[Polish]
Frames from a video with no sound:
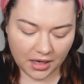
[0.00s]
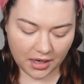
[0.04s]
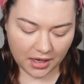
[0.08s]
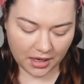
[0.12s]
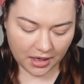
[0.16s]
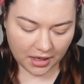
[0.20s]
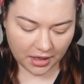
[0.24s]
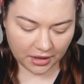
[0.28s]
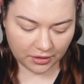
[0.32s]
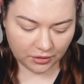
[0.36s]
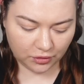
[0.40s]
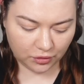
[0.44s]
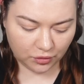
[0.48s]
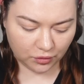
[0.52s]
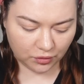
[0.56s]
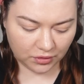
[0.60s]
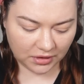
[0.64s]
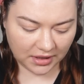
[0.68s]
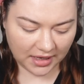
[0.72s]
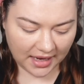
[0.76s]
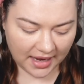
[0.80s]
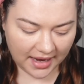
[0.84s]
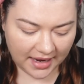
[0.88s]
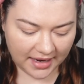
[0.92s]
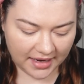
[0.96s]
E,
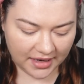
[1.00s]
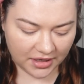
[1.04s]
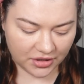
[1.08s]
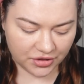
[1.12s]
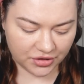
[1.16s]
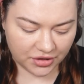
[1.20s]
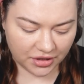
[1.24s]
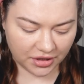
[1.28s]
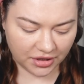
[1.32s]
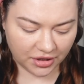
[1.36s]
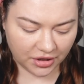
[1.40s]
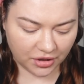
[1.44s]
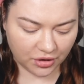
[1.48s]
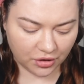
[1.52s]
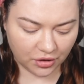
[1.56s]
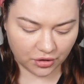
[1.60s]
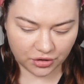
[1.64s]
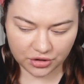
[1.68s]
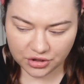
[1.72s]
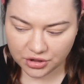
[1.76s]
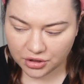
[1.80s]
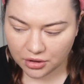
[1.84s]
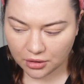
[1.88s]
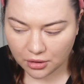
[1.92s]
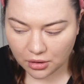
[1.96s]
tutaj, jeżeli
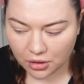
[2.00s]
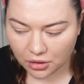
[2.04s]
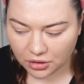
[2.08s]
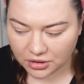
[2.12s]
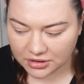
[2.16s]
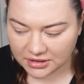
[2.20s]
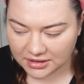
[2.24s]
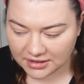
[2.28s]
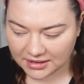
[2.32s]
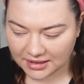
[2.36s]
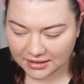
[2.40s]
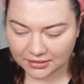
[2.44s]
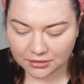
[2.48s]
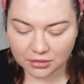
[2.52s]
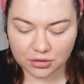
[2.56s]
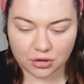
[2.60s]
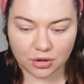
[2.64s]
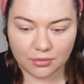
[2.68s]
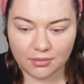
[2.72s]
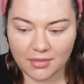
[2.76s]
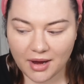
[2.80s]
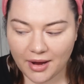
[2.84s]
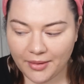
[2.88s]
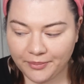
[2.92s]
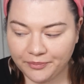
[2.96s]
chodzi o oksydant, to
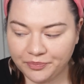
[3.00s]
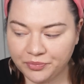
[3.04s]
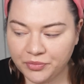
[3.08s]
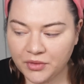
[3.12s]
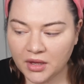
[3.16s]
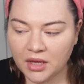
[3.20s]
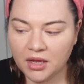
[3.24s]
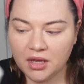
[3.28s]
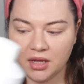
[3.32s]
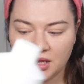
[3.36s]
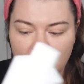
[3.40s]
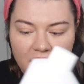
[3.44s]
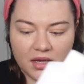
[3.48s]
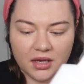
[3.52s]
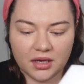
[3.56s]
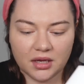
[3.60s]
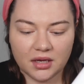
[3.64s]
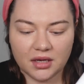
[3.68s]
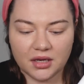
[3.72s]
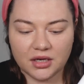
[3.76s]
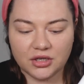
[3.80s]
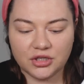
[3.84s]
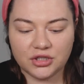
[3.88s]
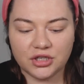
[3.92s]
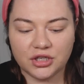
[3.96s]
mam
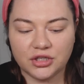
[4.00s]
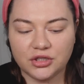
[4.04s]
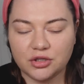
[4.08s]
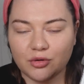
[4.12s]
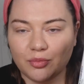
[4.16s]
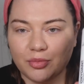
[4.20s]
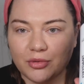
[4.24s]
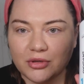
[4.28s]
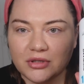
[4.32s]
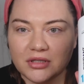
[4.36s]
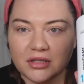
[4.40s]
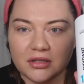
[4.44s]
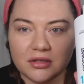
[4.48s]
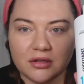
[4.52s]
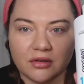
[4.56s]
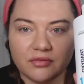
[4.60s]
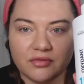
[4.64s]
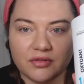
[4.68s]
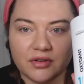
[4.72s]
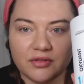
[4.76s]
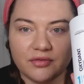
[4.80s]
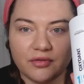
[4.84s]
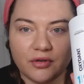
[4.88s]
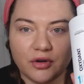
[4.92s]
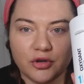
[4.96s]

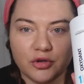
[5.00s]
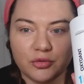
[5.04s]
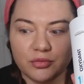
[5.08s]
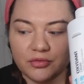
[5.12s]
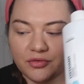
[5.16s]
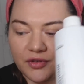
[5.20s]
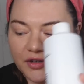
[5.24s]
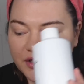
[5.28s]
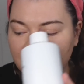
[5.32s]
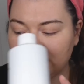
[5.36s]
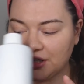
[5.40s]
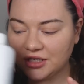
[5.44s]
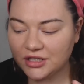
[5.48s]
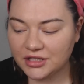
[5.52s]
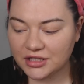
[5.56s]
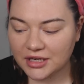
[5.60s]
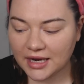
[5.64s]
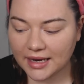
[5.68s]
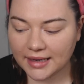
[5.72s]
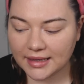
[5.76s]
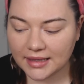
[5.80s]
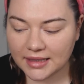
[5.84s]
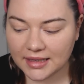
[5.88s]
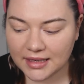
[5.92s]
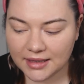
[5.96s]
6% Volume
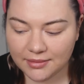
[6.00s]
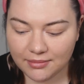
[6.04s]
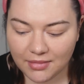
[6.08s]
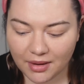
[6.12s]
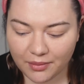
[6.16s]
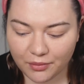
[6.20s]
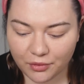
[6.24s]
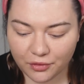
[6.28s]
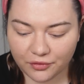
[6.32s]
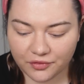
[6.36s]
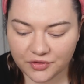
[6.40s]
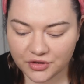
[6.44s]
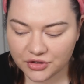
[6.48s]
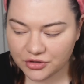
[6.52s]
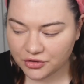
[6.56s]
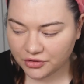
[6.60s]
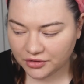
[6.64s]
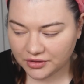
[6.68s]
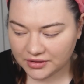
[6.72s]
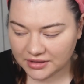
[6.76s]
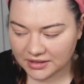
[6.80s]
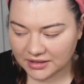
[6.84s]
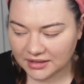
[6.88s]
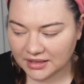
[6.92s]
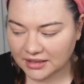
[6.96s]
20 i mam również
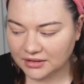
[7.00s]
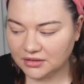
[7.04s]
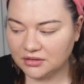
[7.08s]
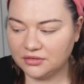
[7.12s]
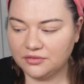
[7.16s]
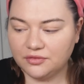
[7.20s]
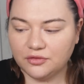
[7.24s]
oksydant